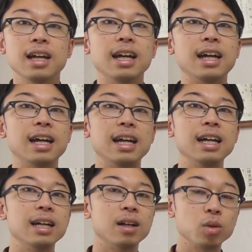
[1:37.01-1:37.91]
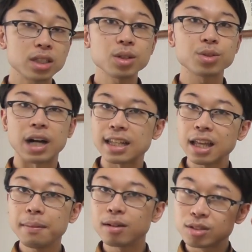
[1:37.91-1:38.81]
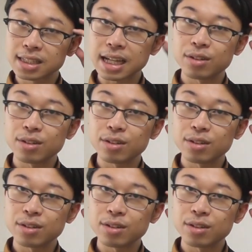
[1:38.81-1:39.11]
えー、お仕事頭を使